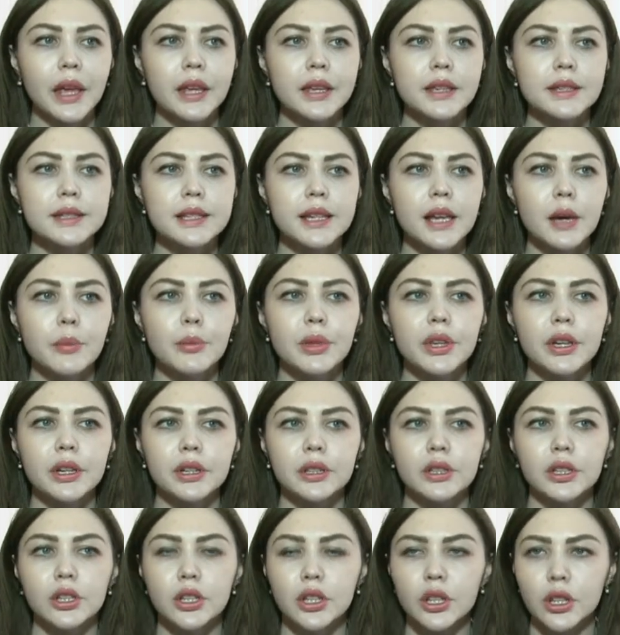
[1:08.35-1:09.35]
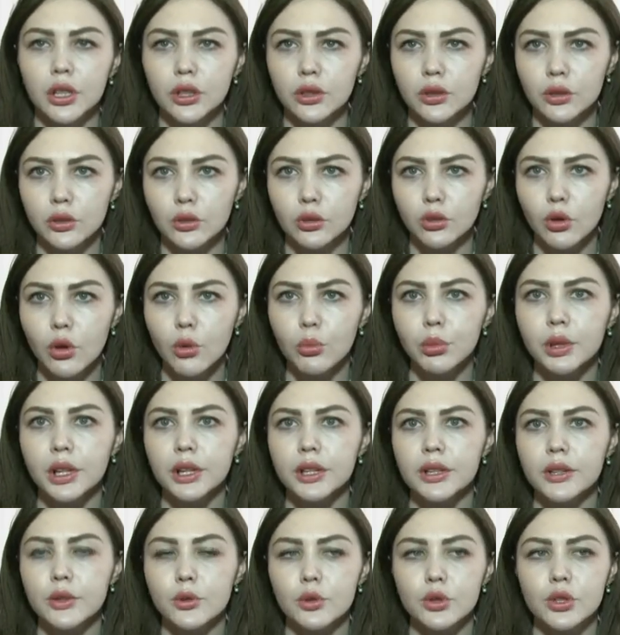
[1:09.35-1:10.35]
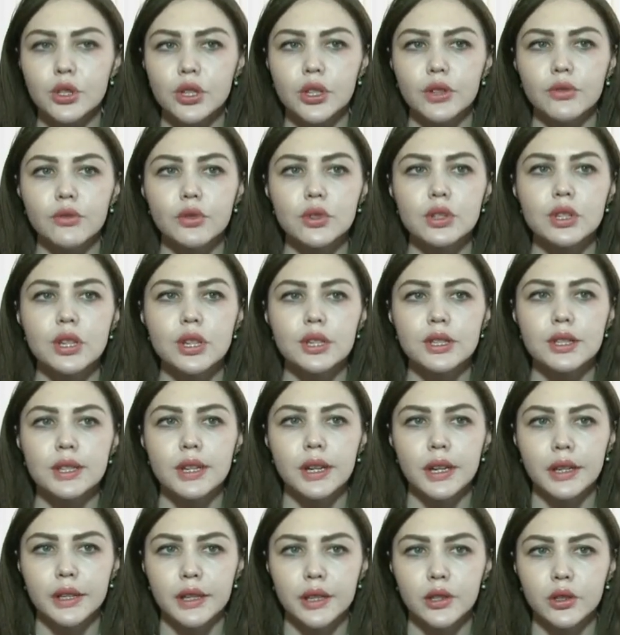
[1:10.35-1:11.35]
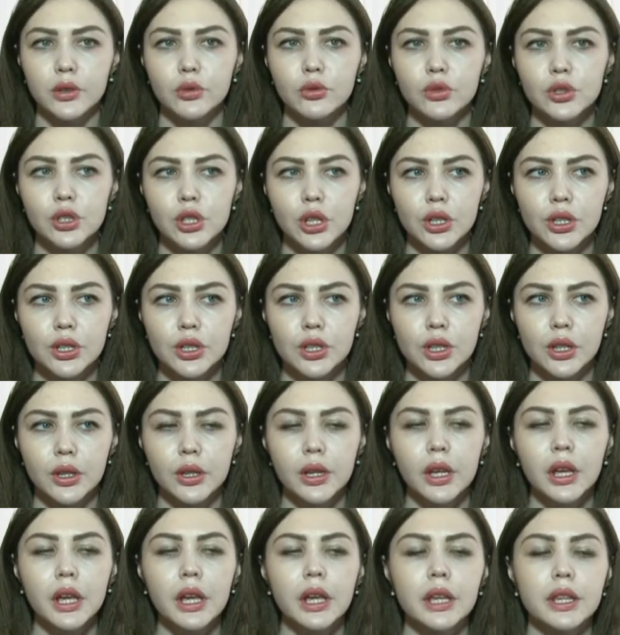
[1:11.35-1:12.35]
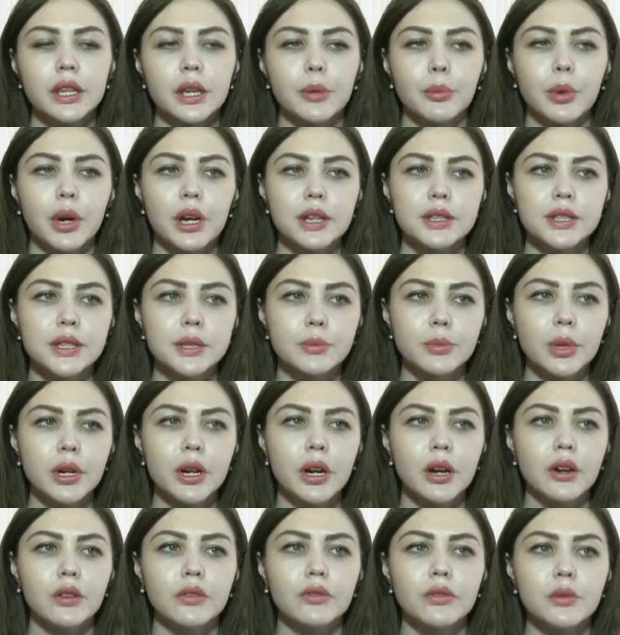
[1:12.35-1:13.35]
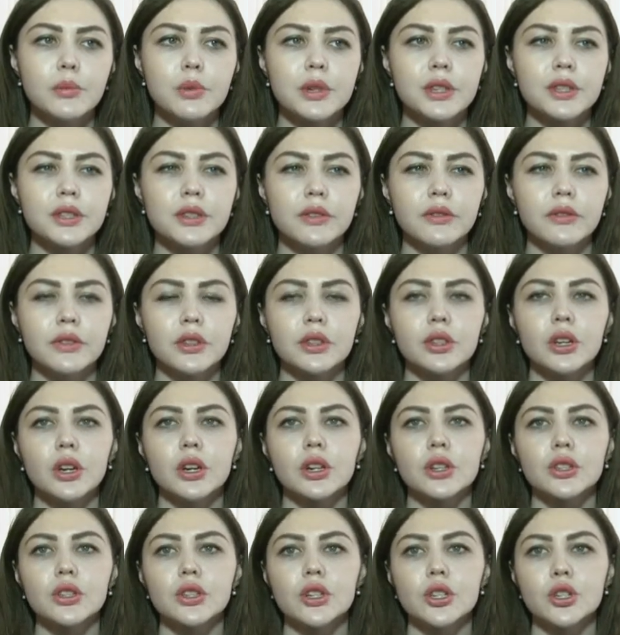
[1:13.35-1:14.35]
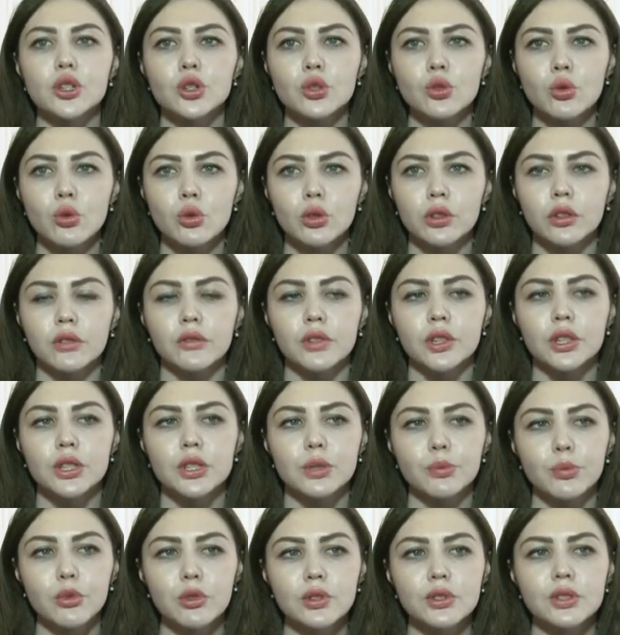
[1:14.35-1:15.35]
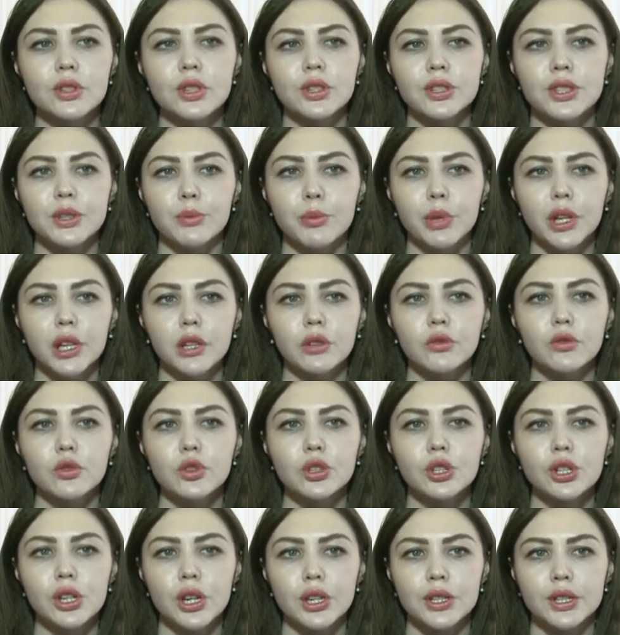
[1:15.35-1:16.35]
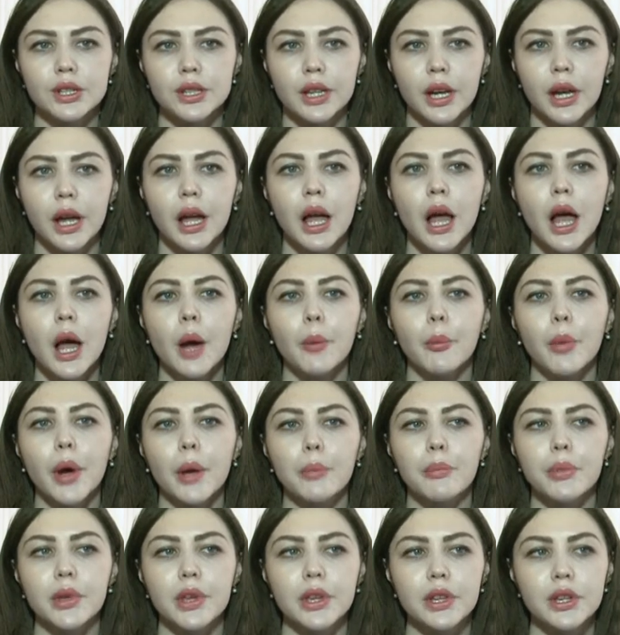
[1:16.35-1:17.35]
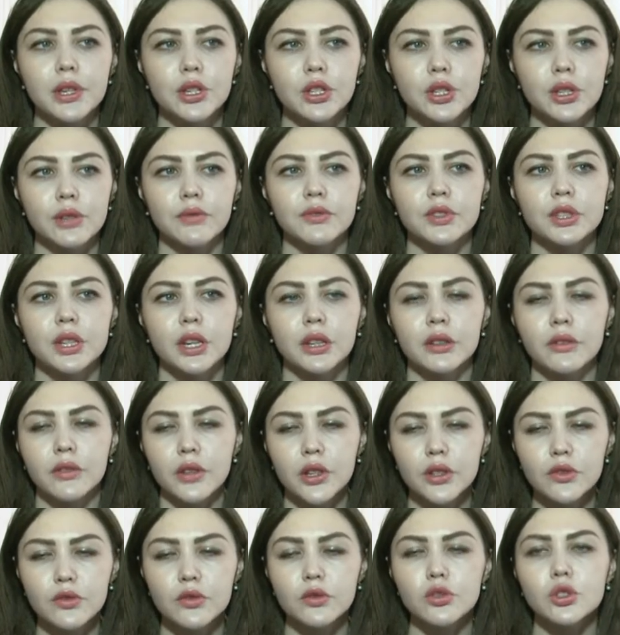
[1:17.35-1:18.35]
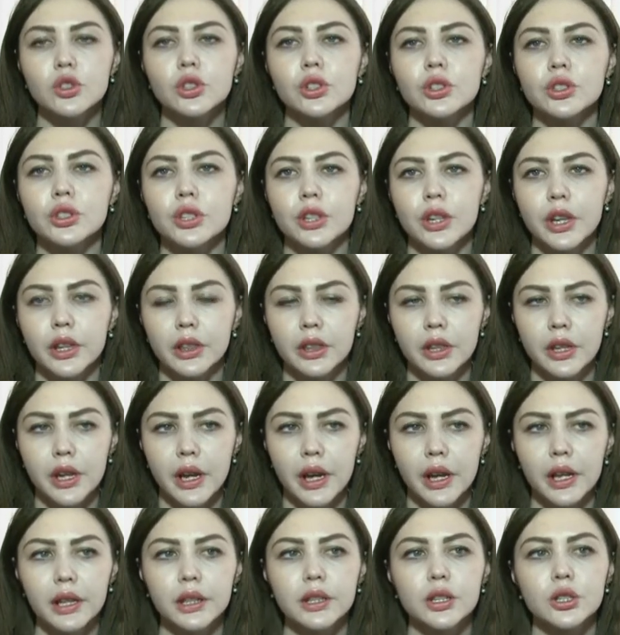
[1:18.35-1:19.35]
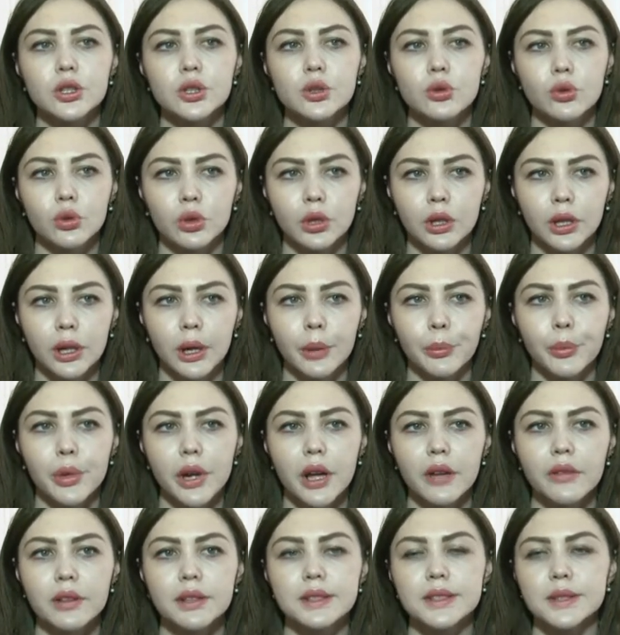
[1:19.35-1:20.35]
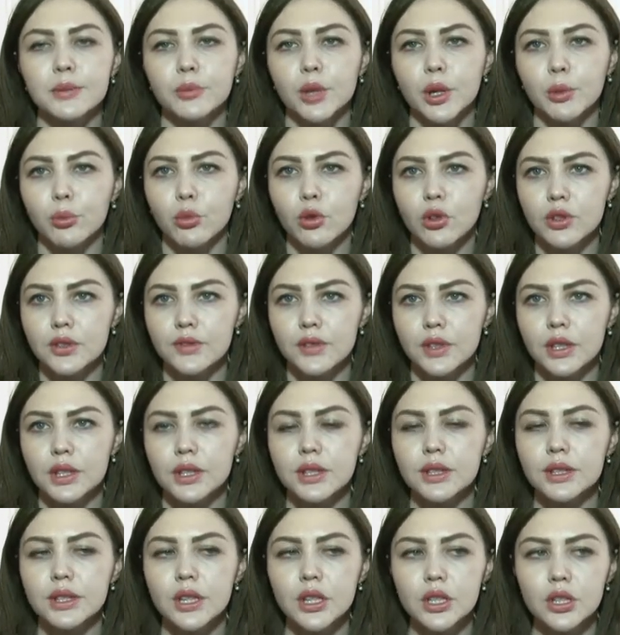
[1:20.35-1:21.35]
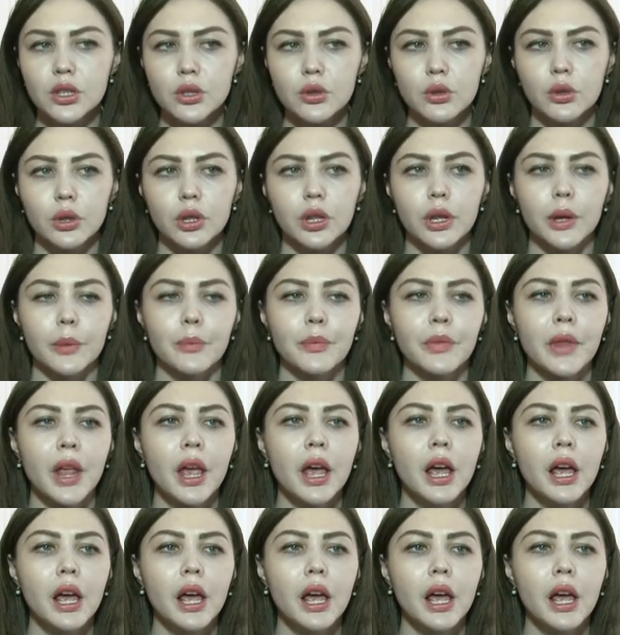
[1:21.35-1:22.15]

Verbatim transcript: Если объекта нет, но планируется его создание на участке, необходимо выбрать вид разрешенного использования земельного участка по перечням в соответствующих территориальных зонах правил землепользования и застройки,